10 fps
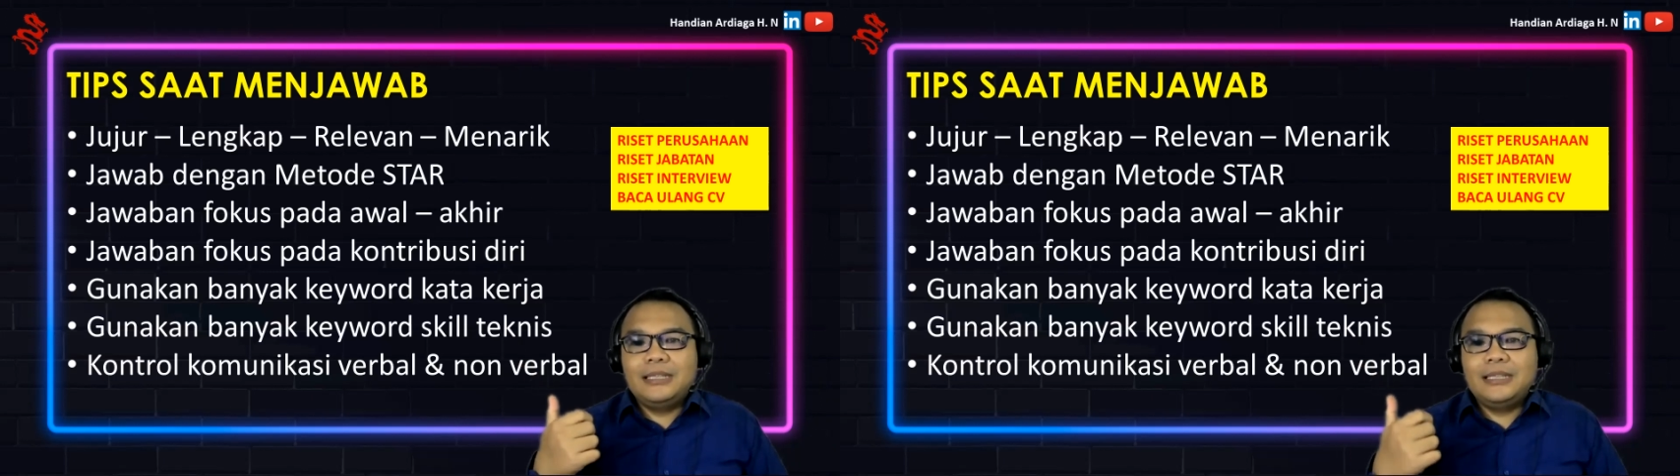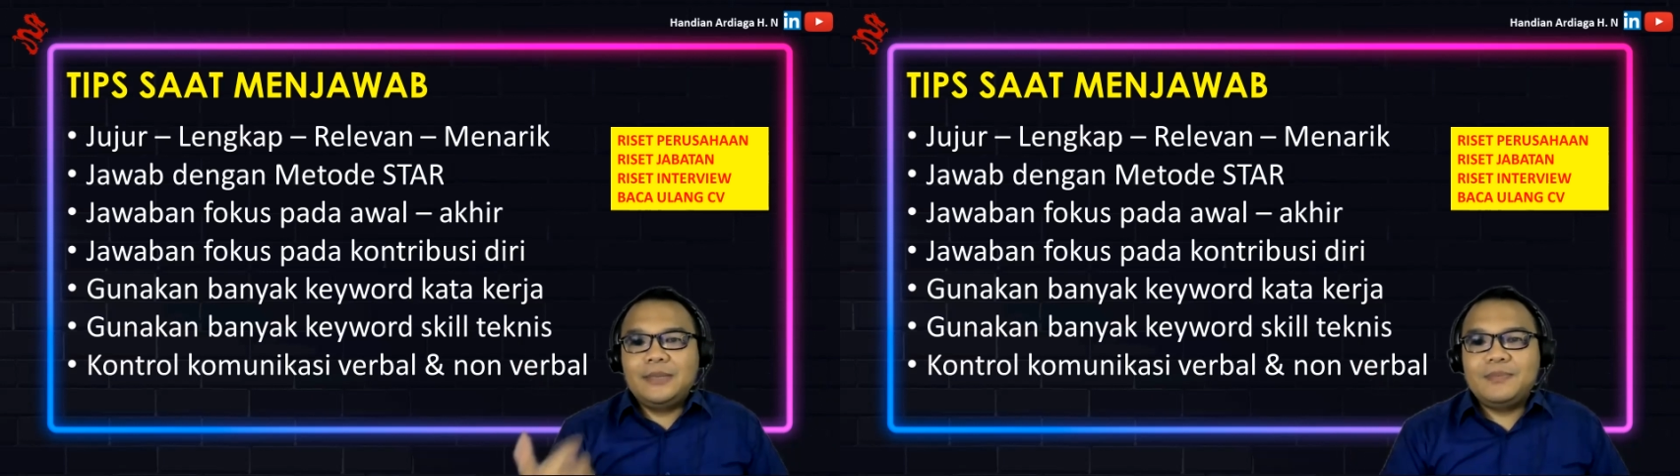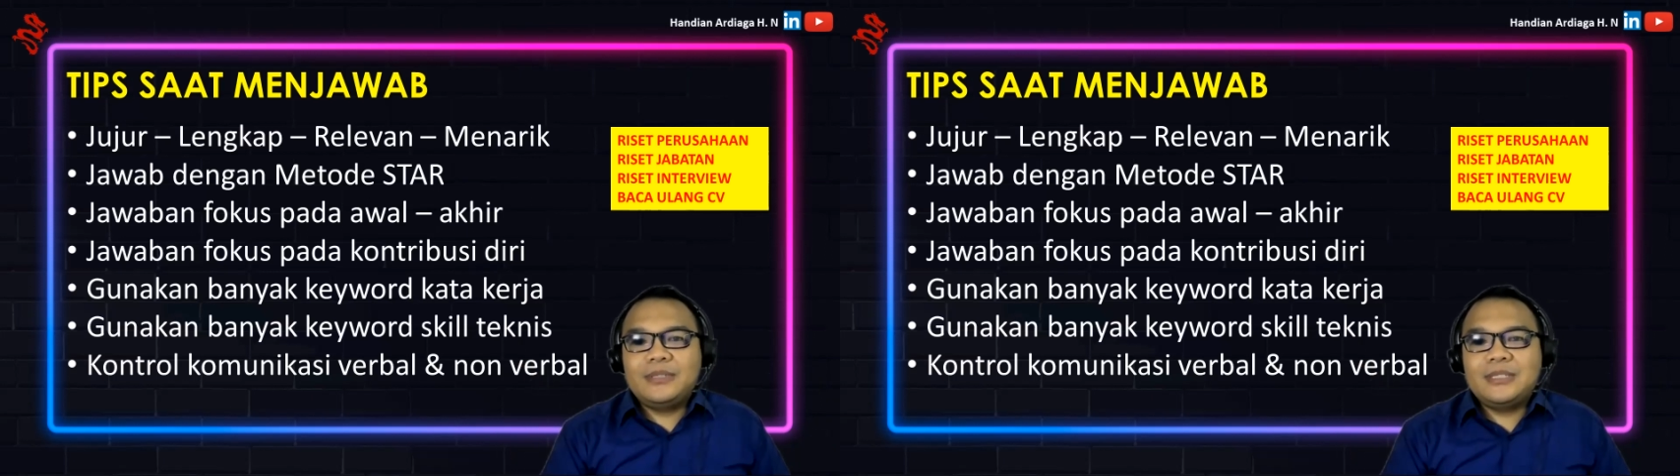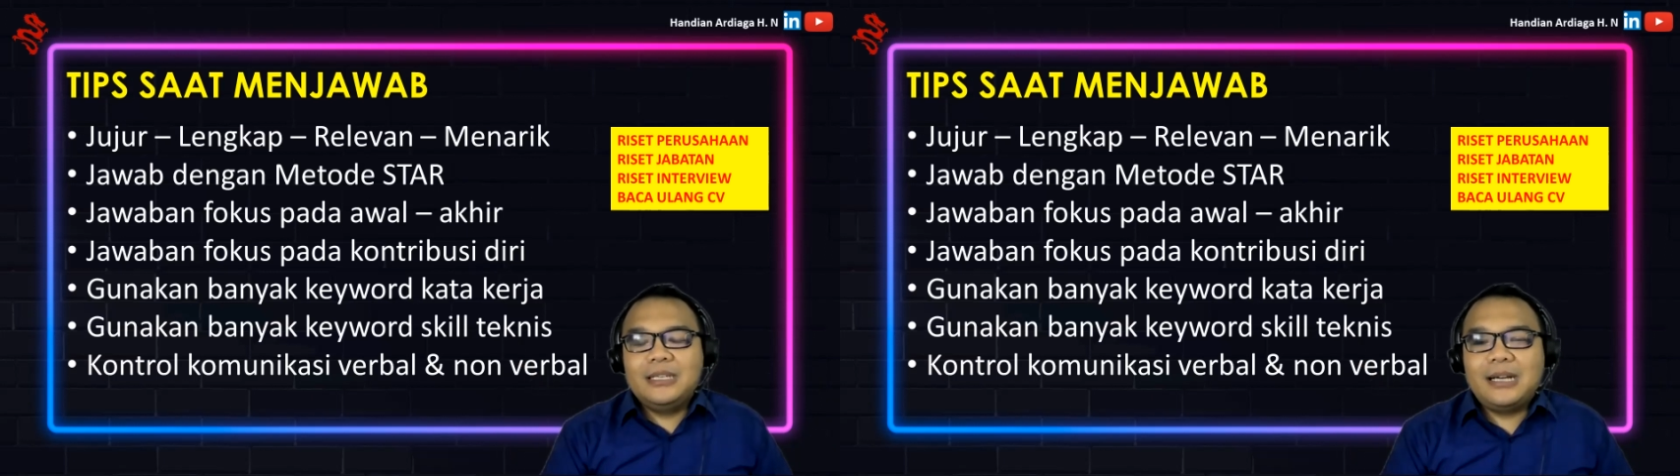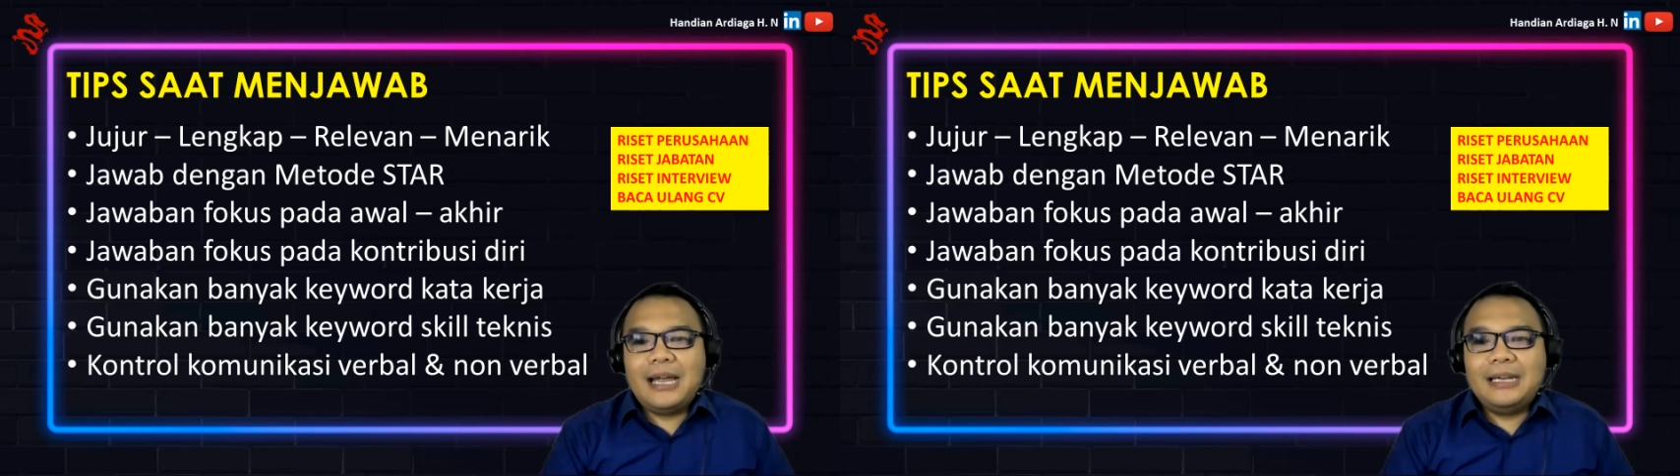tips
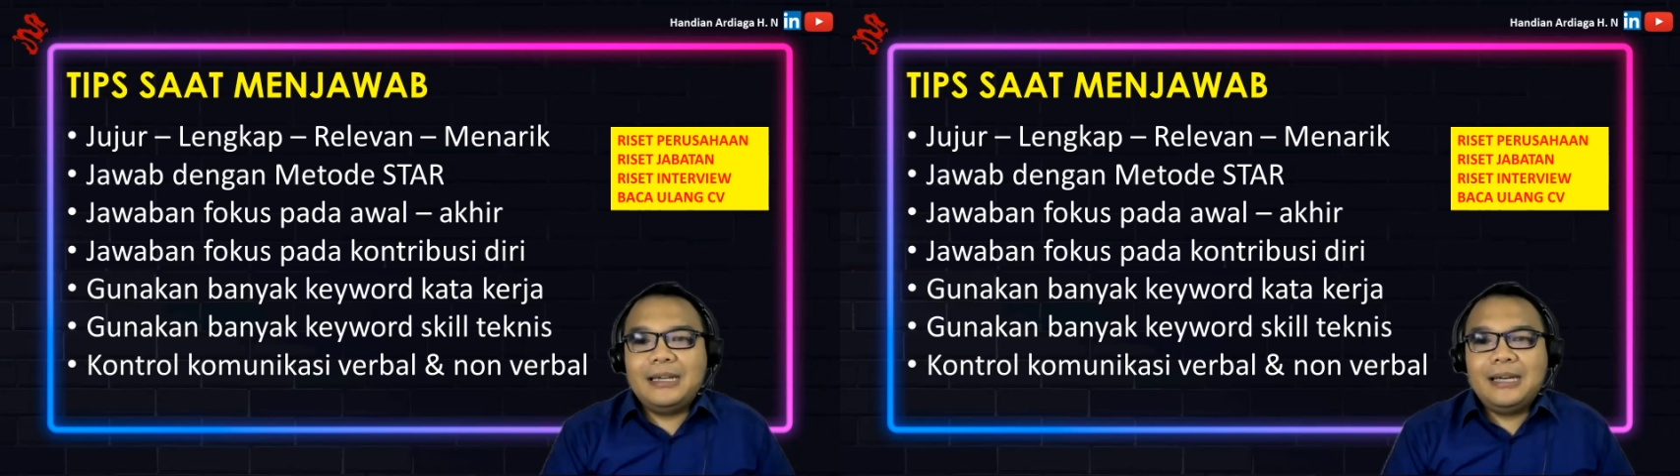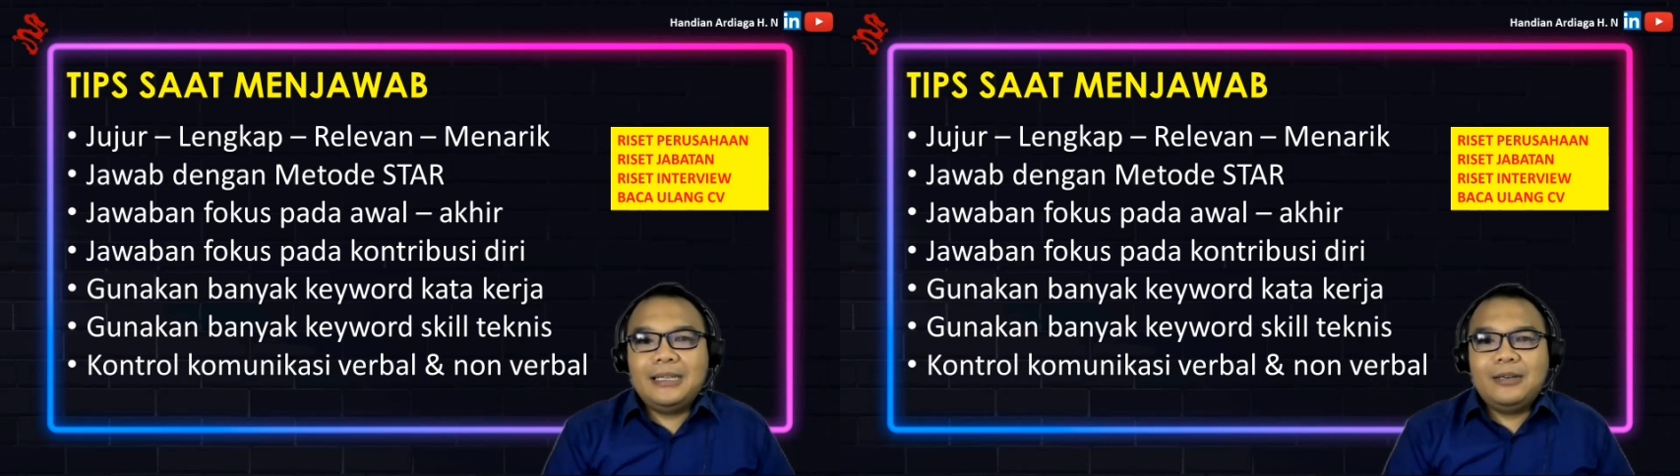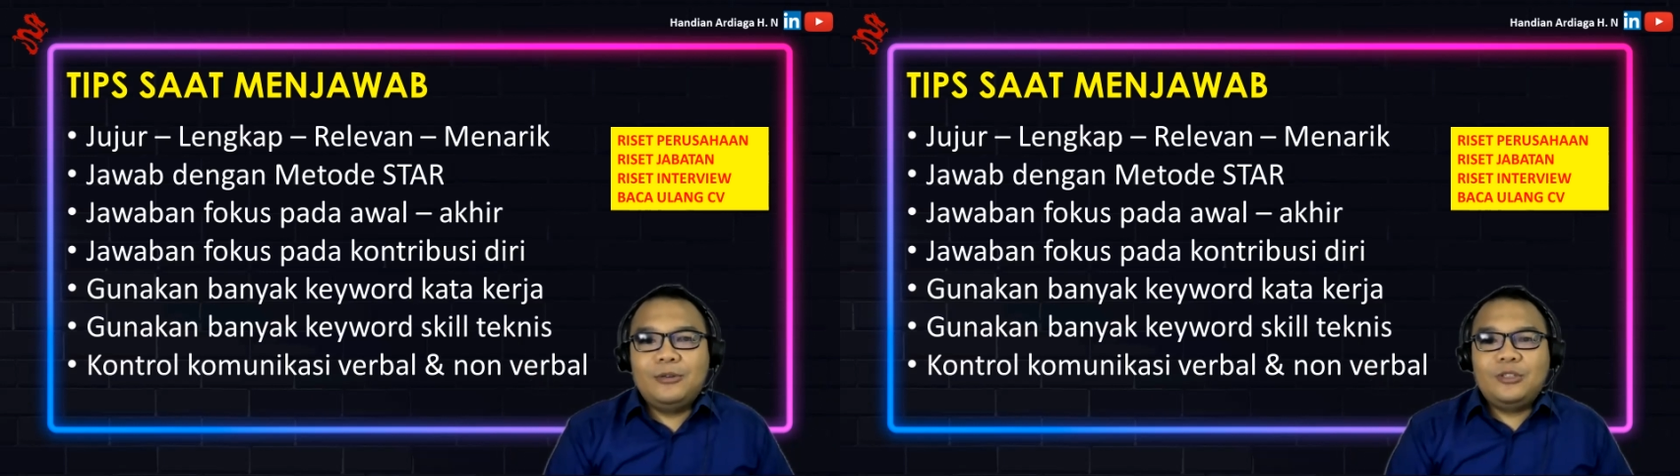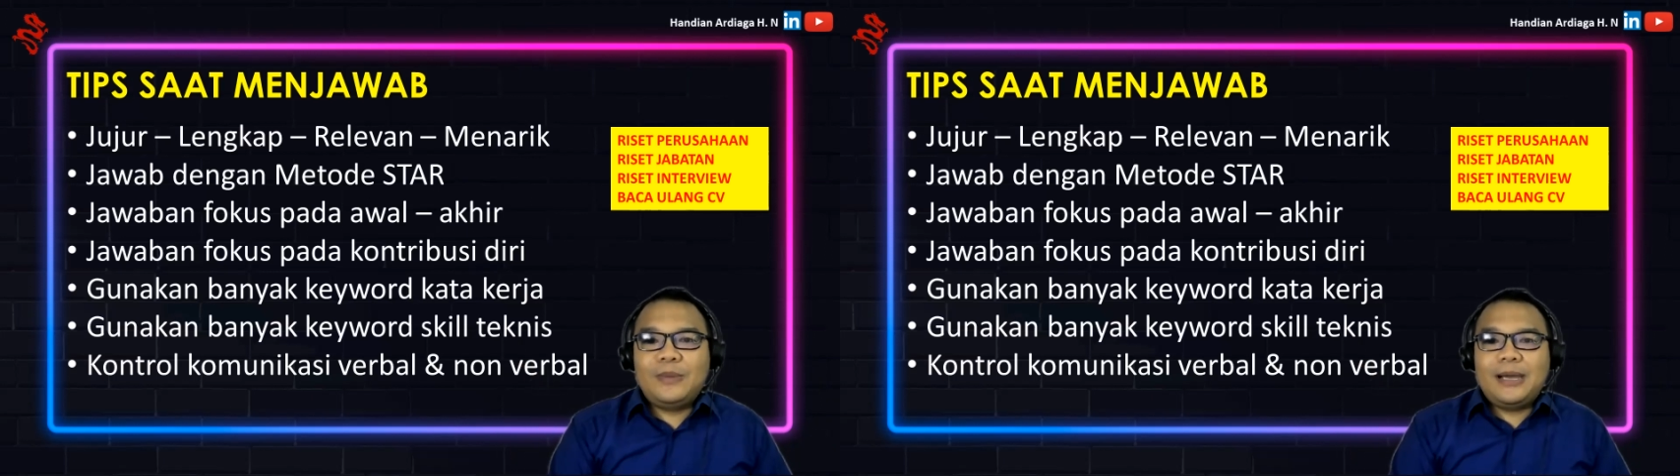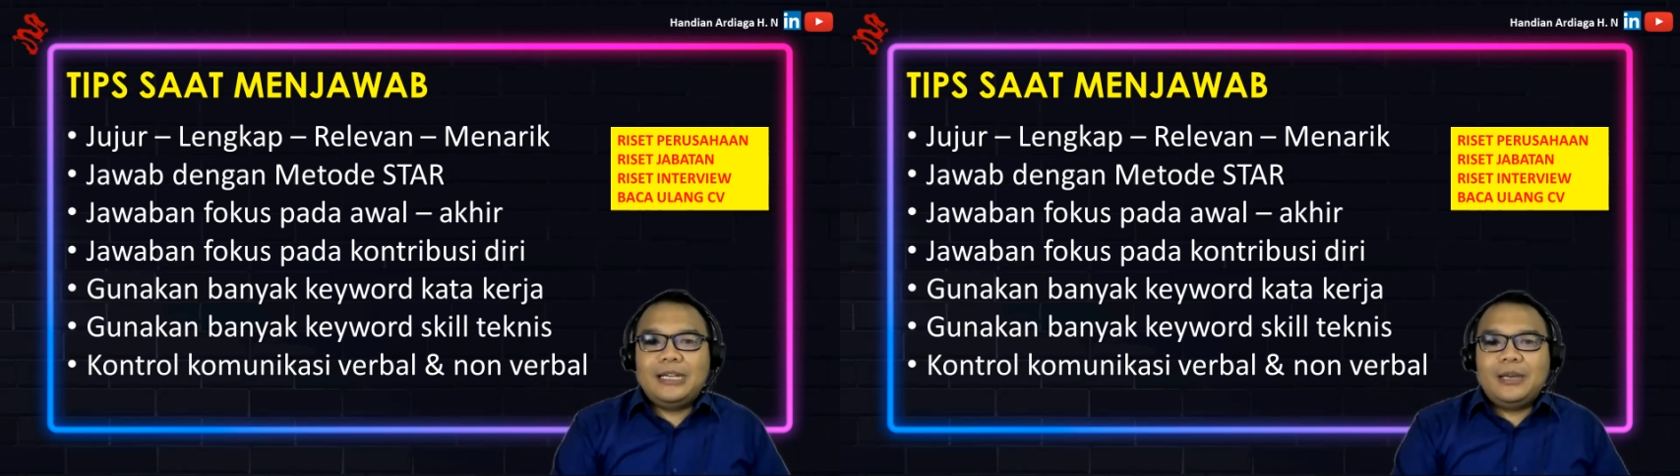sederhana untuk
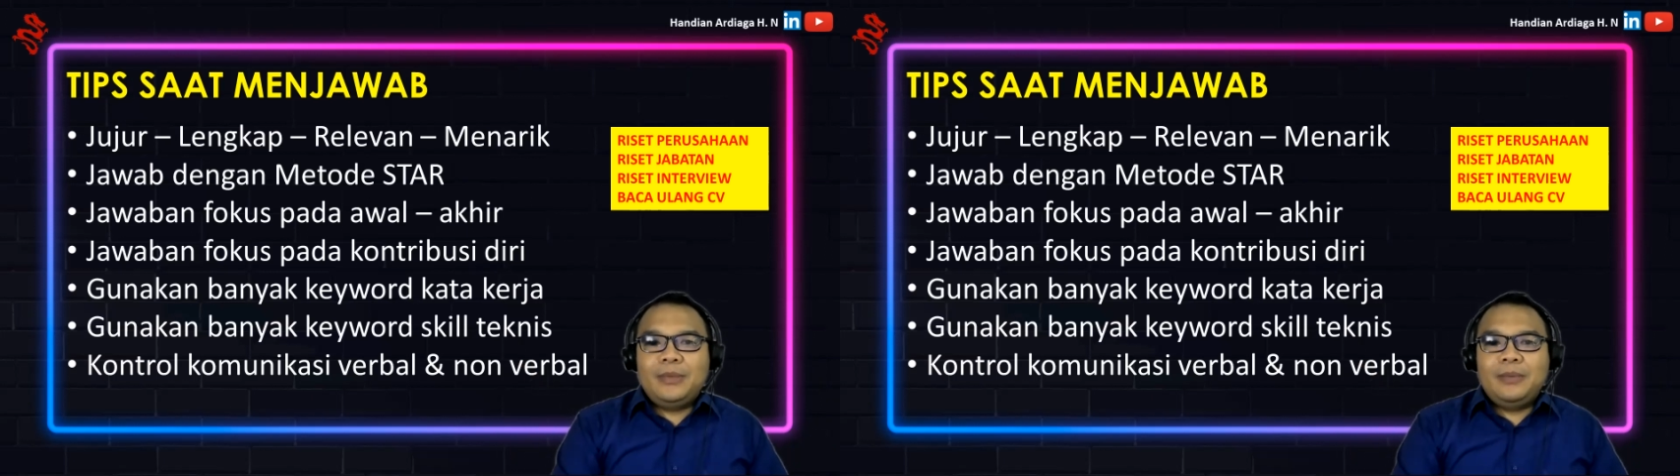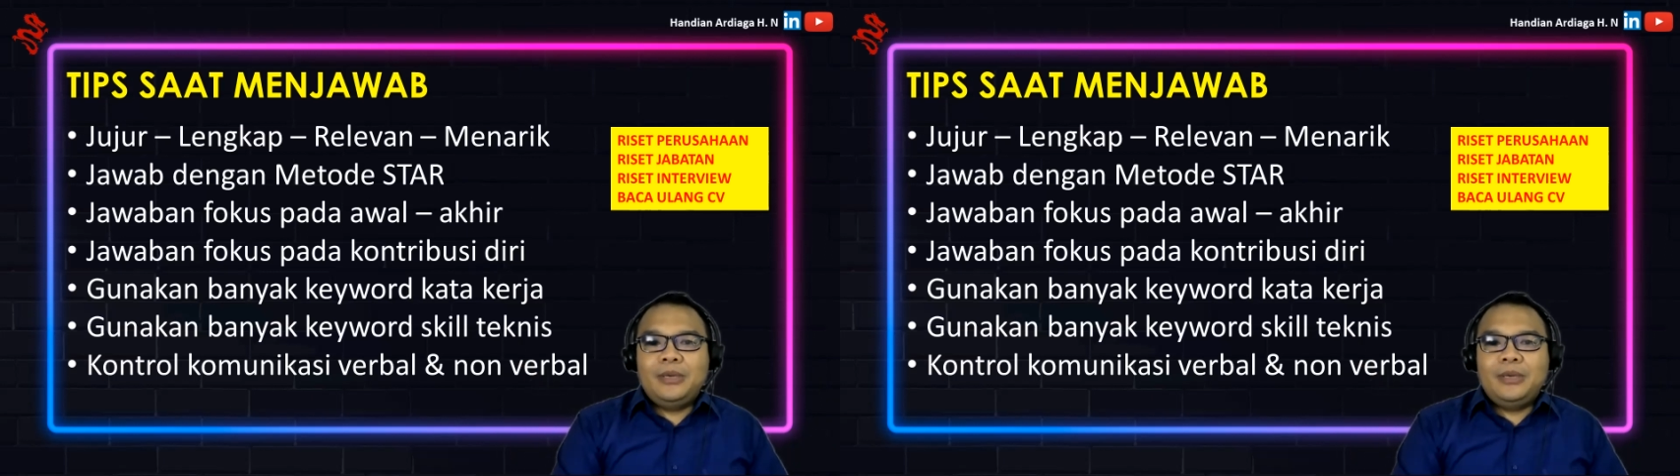menghadapi